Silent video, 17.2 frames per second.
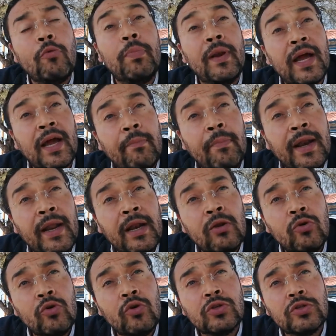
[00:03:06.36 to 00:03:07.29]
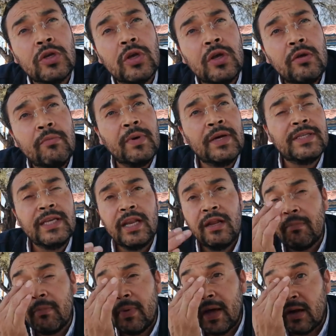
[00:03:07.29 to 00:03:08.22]
compleja para algunos, mas
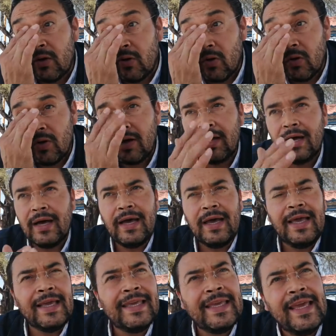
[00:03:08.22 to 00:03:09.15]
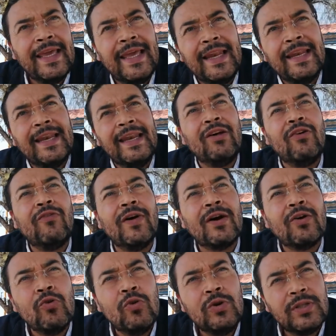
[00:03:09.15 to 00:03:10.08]
sin embargo, quien lo
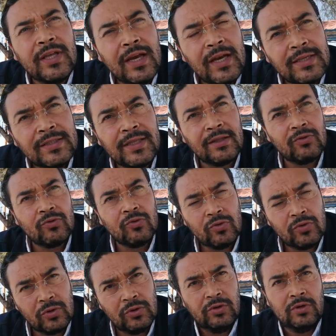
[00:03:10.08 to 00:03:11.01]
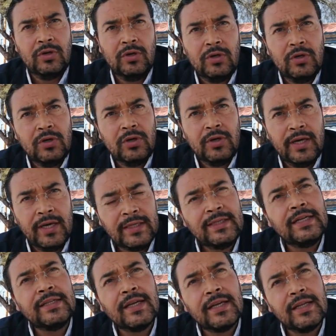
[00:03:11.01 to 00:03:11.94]
faculta el estatuto
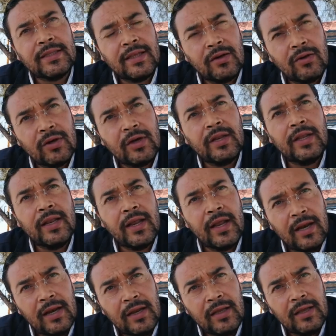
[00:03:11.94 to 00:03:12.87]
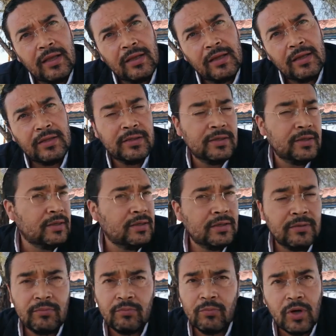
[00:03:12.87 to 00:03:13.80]
es al secretario general, eh,
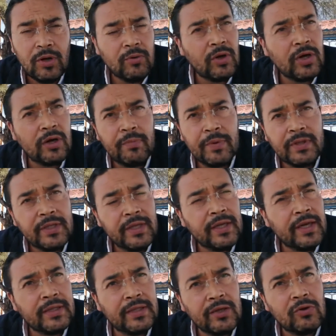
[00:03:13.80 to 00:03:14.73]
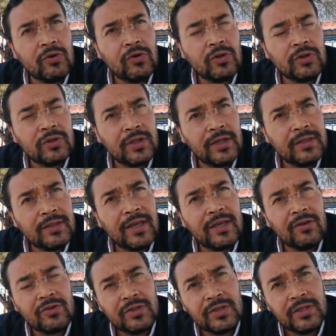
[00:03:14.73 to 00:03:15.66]
vuelvo a repetir, artículo
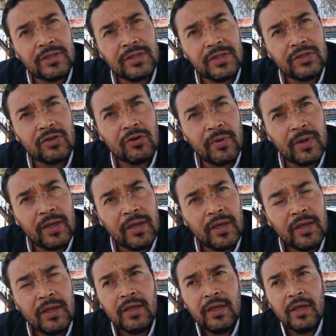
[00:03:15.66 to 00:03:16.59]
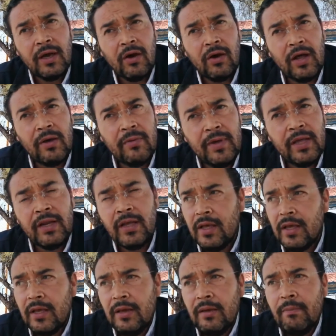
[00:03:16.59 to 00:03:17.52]
32, inciso B. Ahora bien,
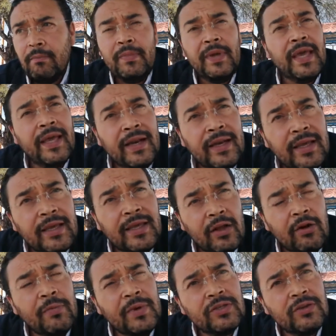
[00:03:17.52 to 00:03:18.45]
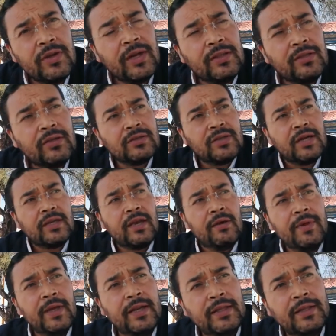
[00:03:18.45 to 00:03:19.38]
viene, quiero mencionarte, Oscar,
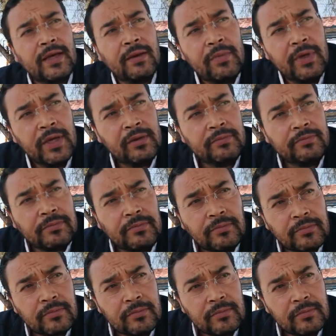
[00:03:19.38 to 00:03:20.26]
que viene también